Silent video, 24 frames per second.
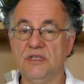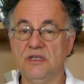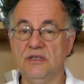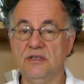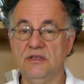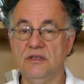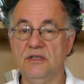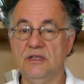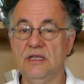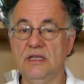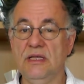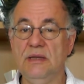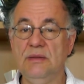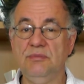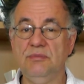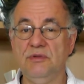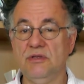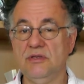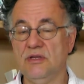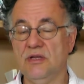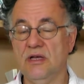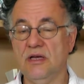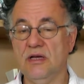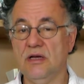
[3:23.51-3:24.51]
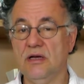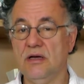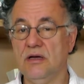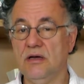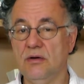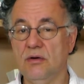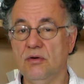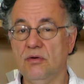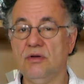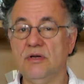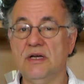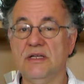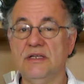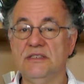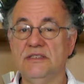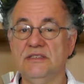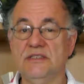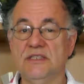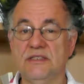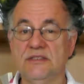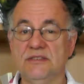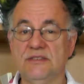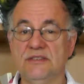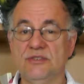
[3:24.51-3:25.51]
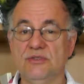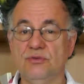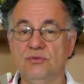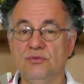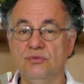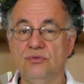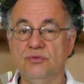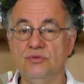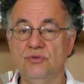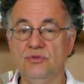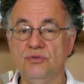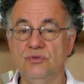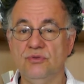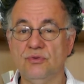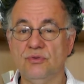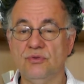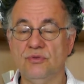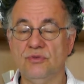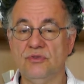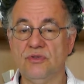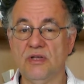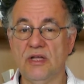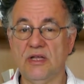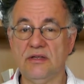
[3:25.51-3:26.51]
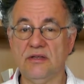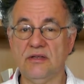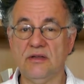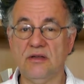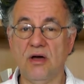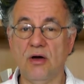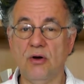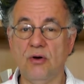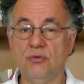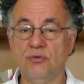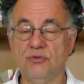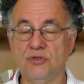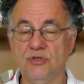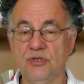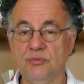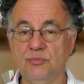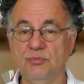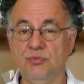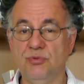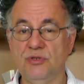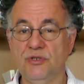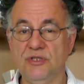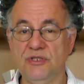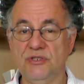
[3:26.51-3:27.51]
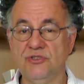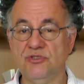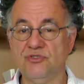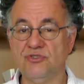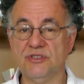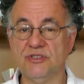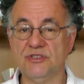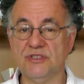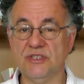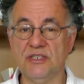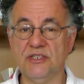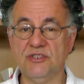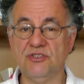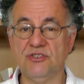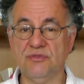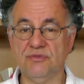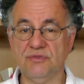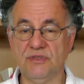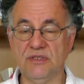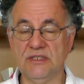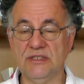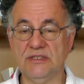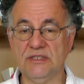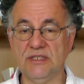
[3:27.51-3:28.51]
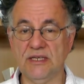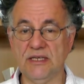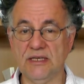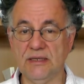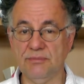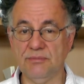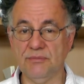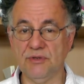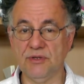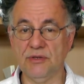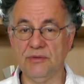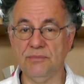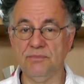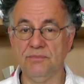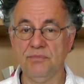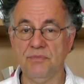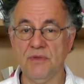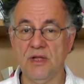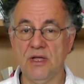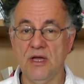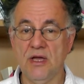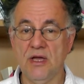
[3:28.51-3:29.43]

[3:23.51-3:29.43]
dann die Ebene der Organisation und dann auch die politisch-gesellschaftliche Ebene.